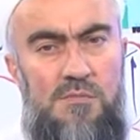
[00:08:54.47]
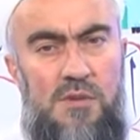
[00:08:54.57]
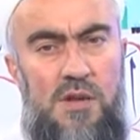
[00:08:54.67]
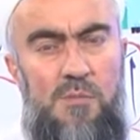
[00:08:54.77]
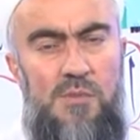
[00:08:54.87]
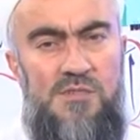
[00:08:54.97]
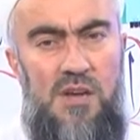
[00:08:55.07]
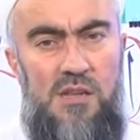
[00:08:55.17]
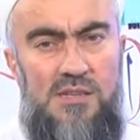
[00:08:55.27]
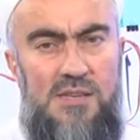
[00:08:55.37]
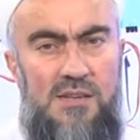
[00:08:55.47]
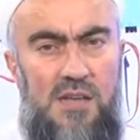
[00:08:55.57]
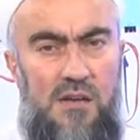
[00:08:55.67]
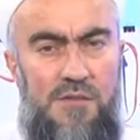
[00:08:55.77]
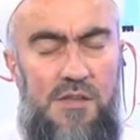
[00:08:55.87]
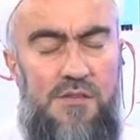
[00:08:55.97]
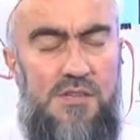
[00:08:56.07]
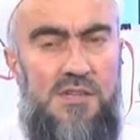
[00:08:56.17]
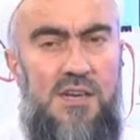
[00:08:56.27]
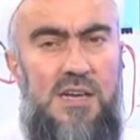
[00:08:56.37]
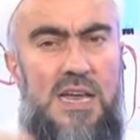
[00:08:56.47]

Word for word: Rabbim sağlık, saat, afiyet verirse.